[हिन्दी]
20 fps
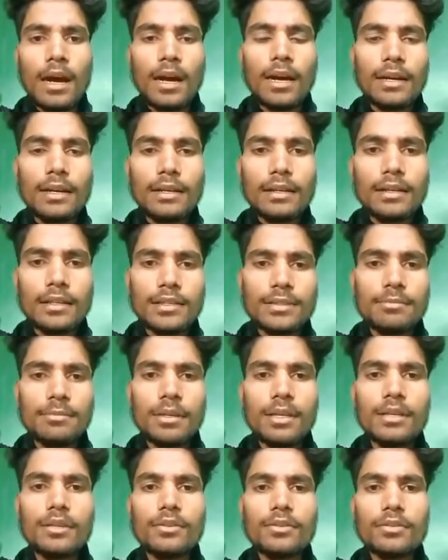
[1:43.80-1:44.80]
अगर
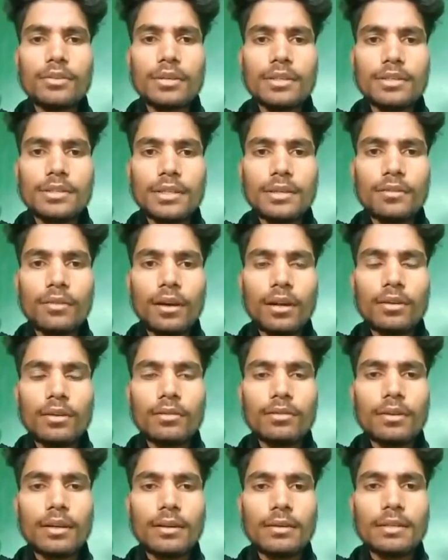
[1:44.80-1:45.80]
कश्मीर यूनिवर्सिटी
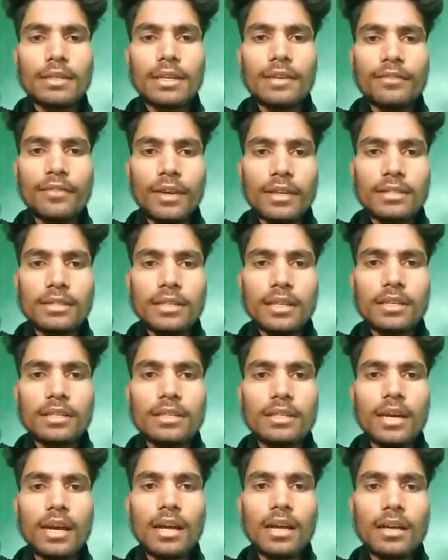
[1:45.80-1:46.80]
वालों ने ये फैसला
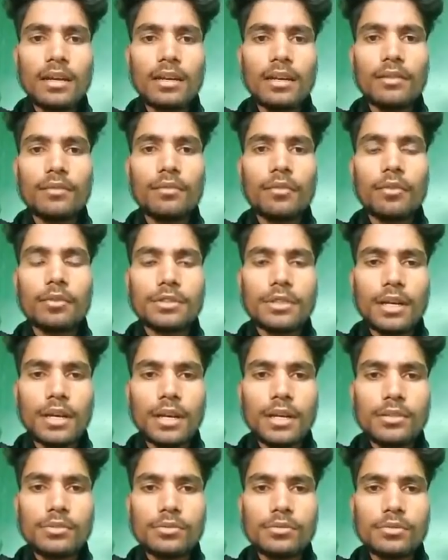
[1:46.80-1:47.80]
लिया है कि वो
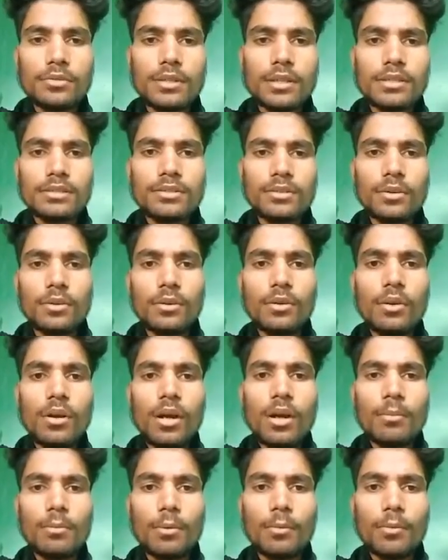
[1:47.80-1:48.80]
सारे स्टूडेंट्स को
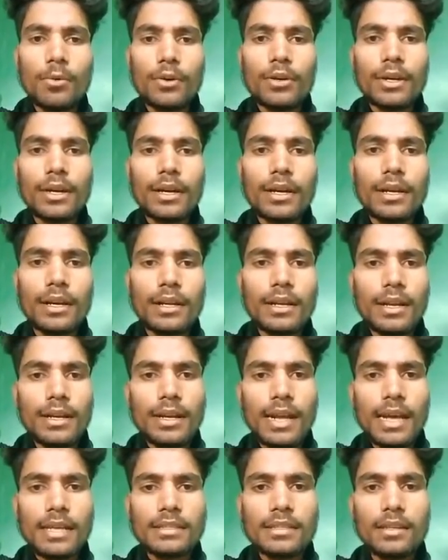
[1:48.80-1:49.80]
प्रमोट कर रही है
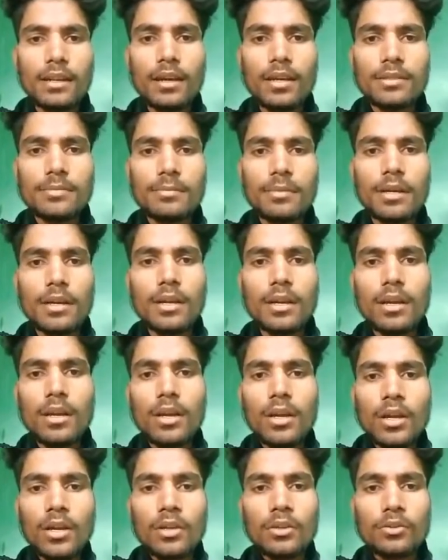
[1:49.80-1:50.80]
नेक्स्ट क्लास में
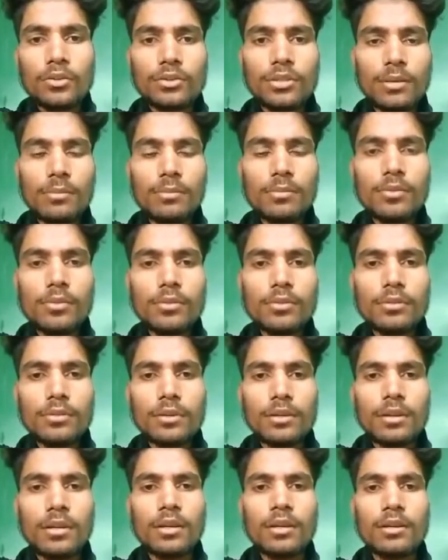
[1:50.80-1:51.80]
तो जम्मू
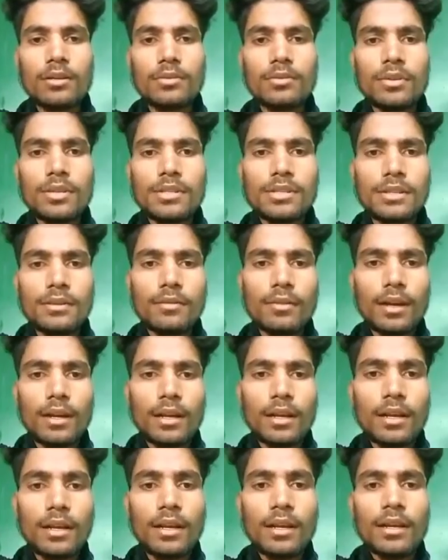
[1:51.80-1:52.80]
यूनिवर्सिटी
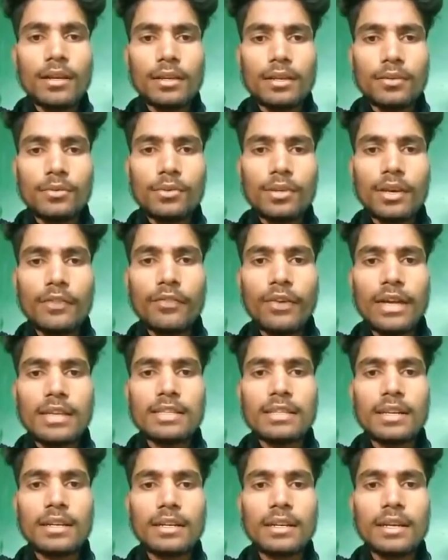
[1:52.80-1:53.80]
वाले क्यों ये
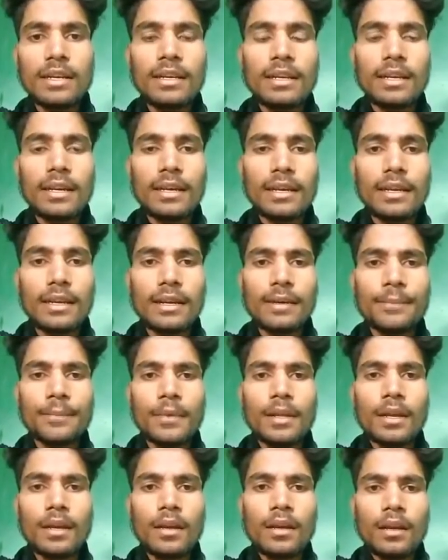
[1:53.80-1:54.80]
फैसला नहीं ले रहे
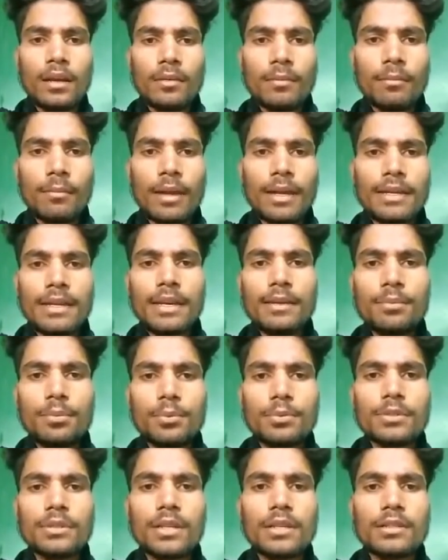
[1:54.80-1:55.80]
मैं ये
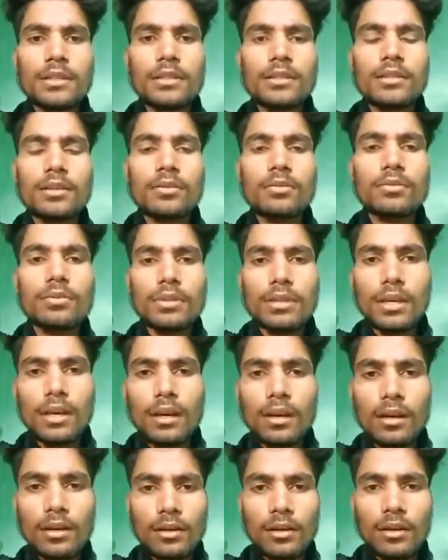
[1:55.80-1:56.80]
पूछना चाहता हूँ
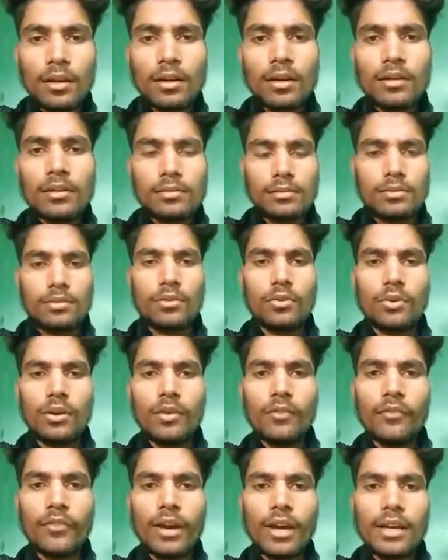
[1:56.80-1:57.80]
क्या
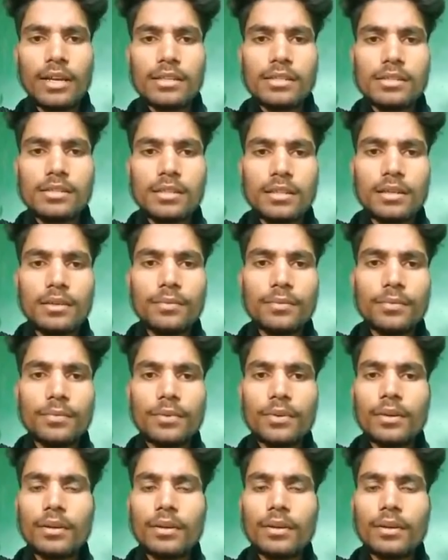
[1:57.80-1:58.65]
करोना वायरस सिर्फ